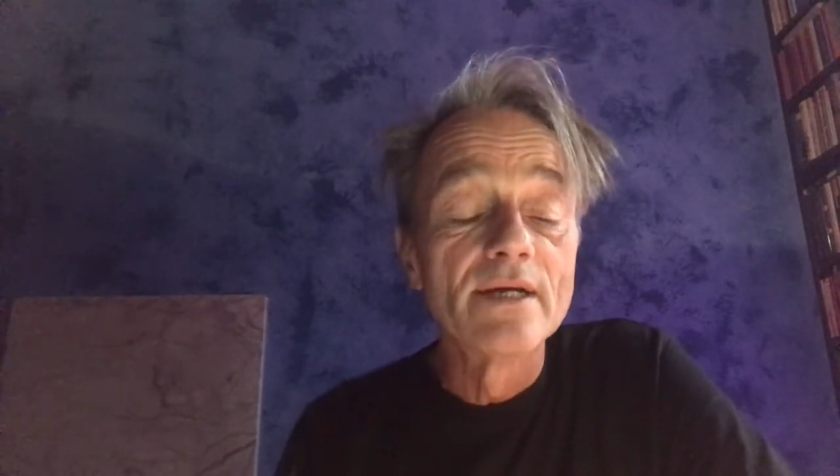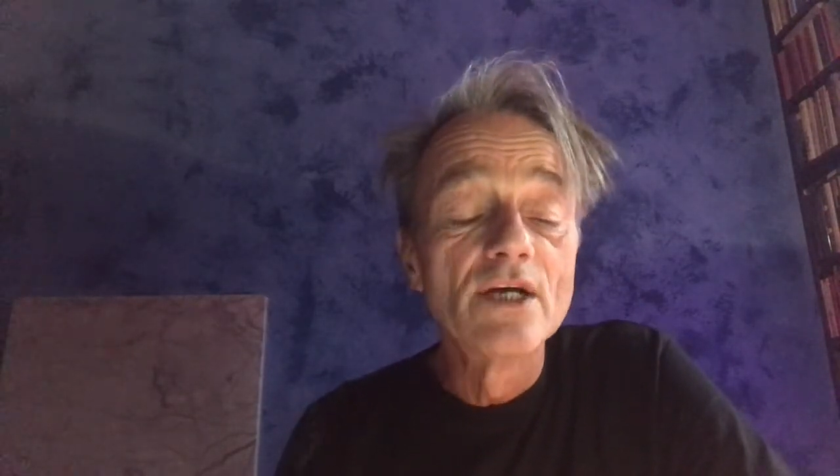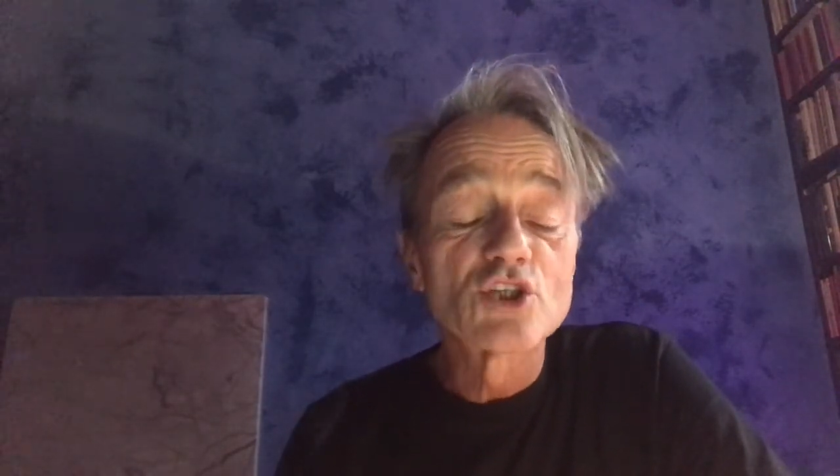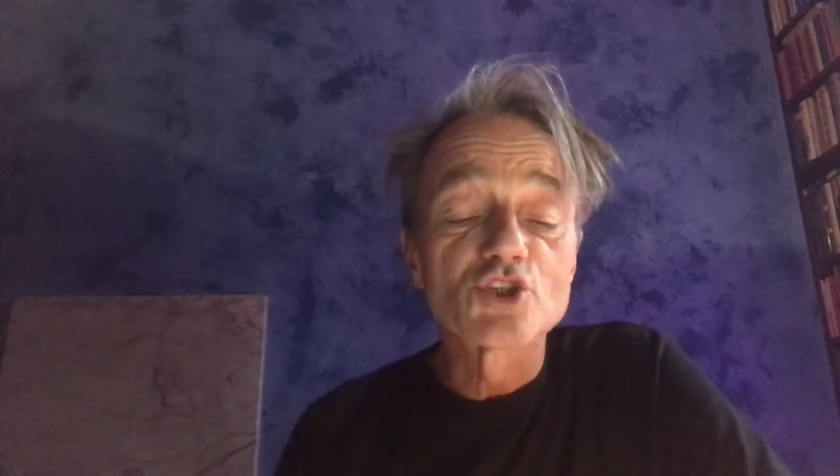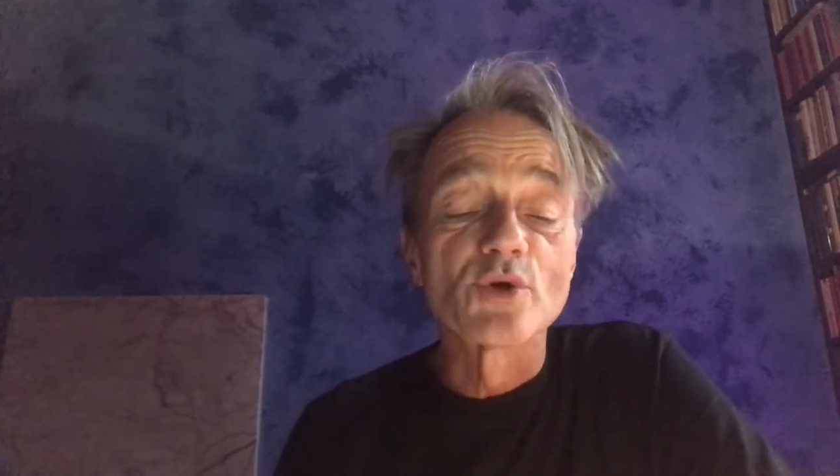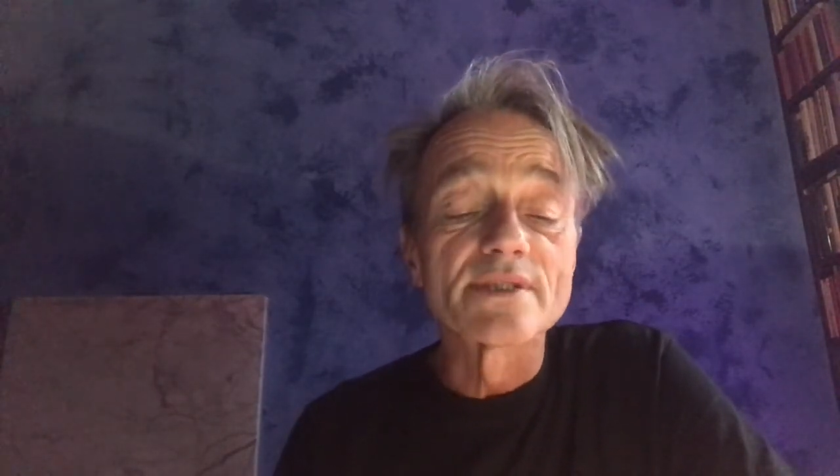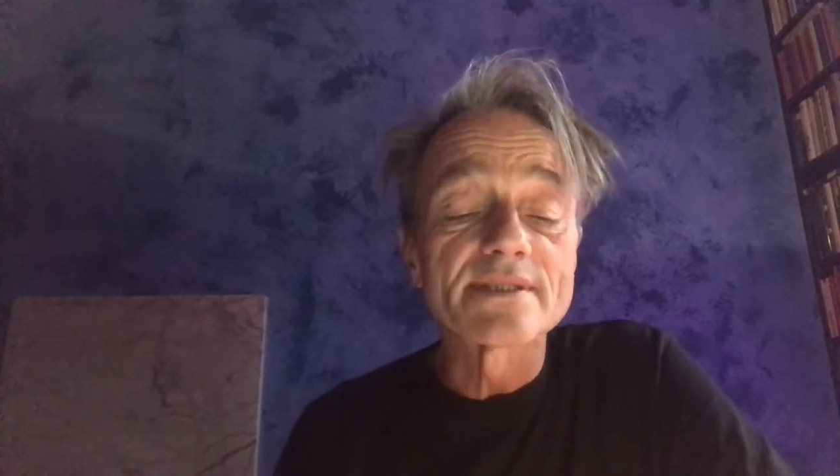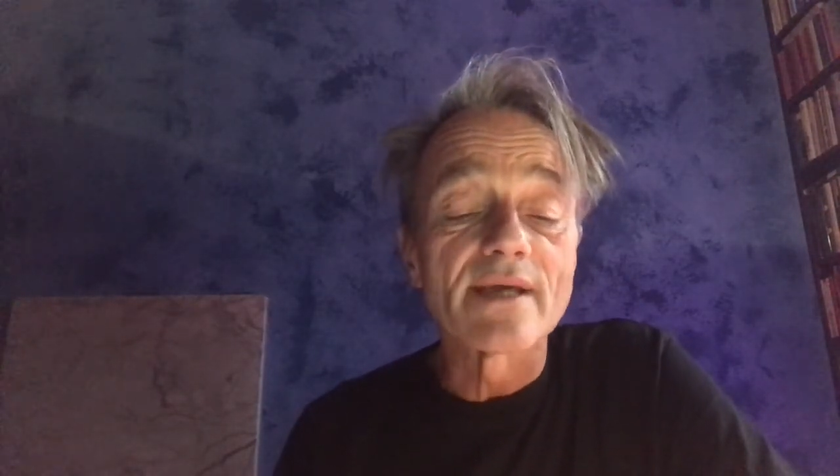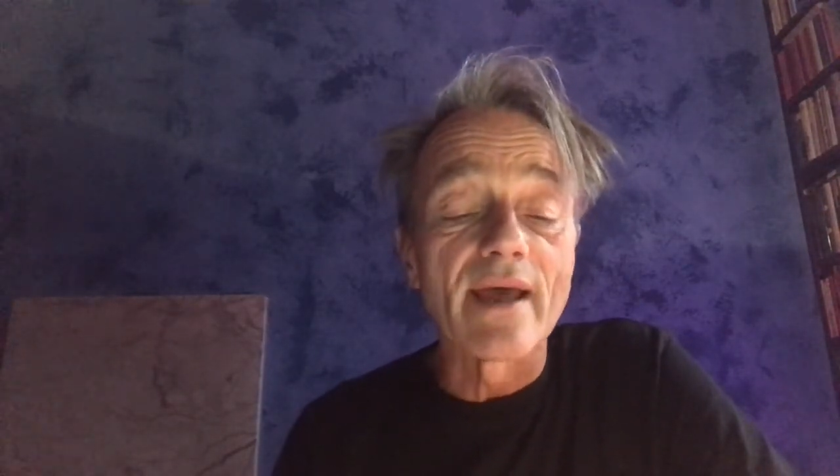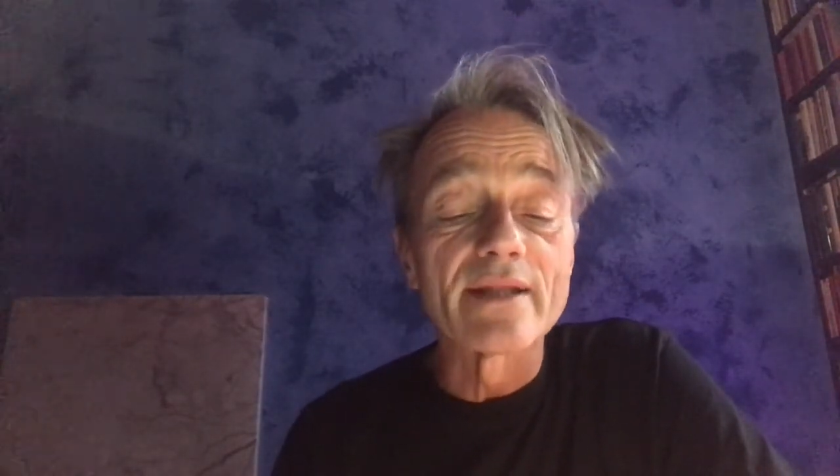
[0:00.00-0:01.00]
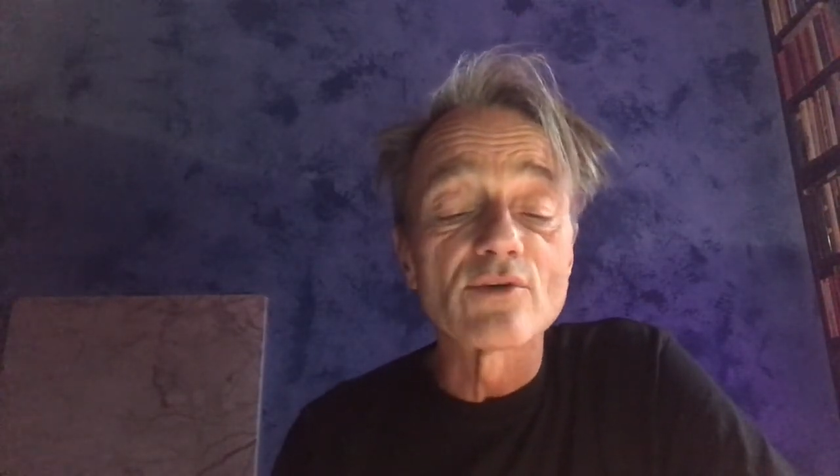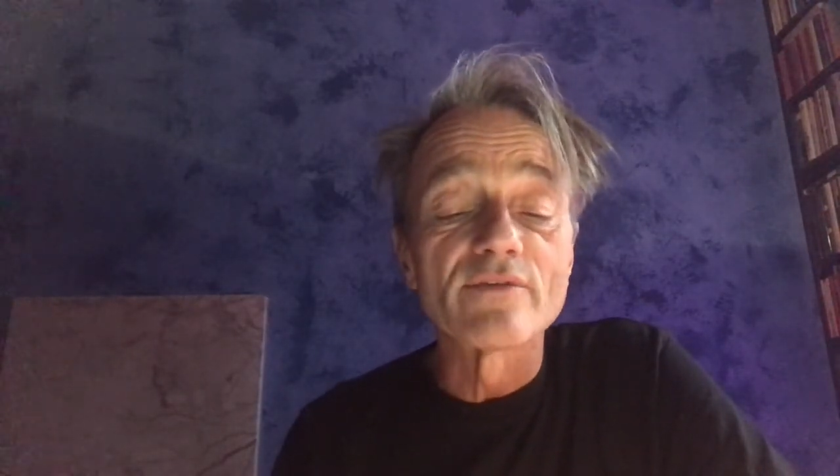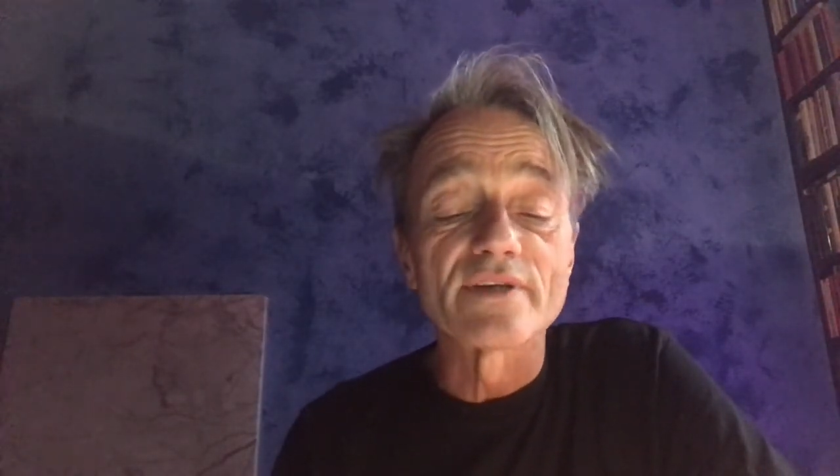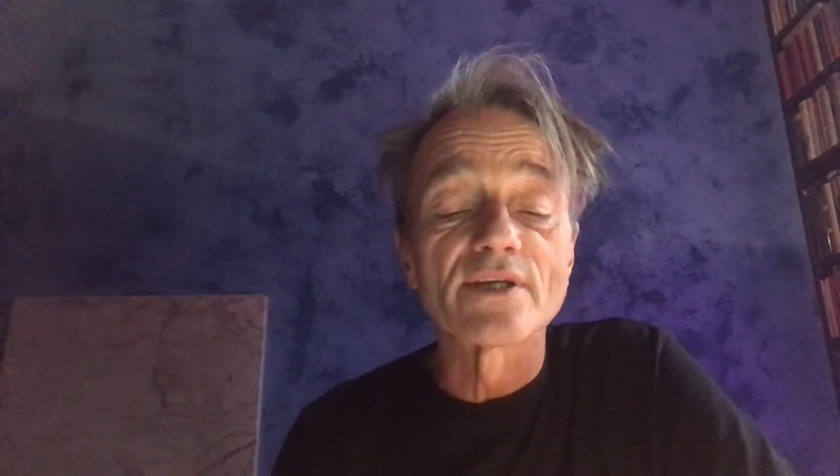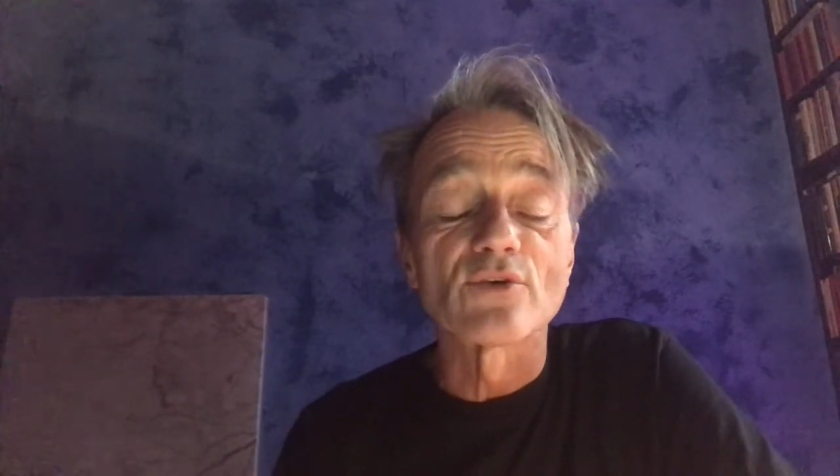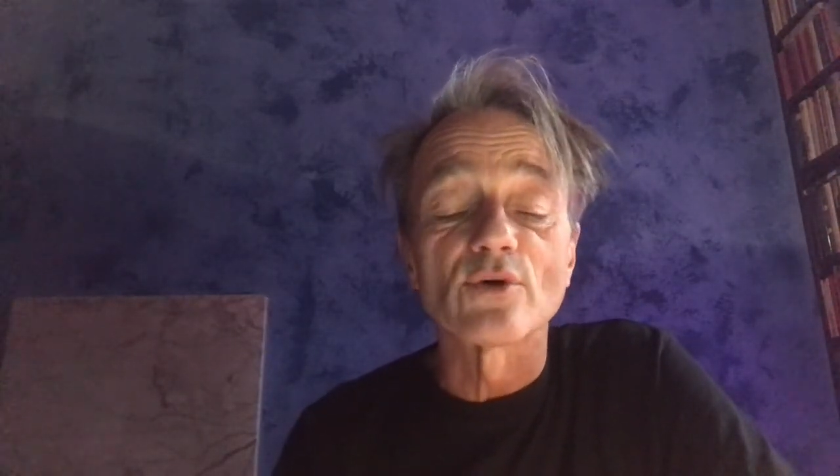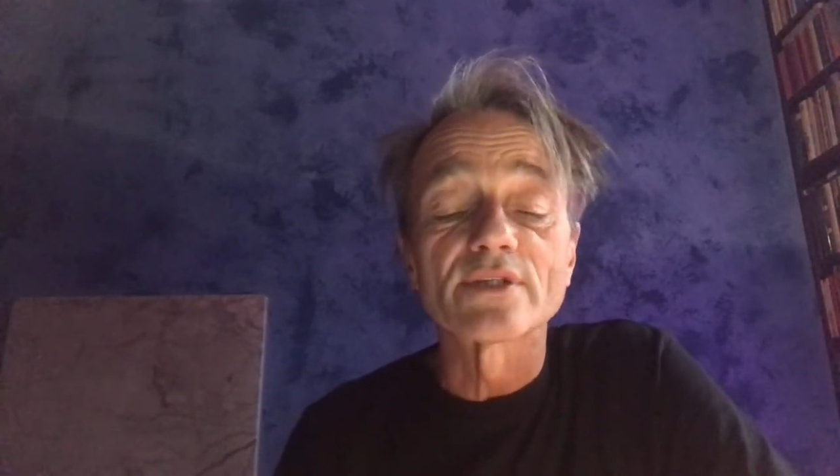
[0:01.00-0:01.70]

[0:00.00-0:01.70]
stürzt Herr Reithofer jedoch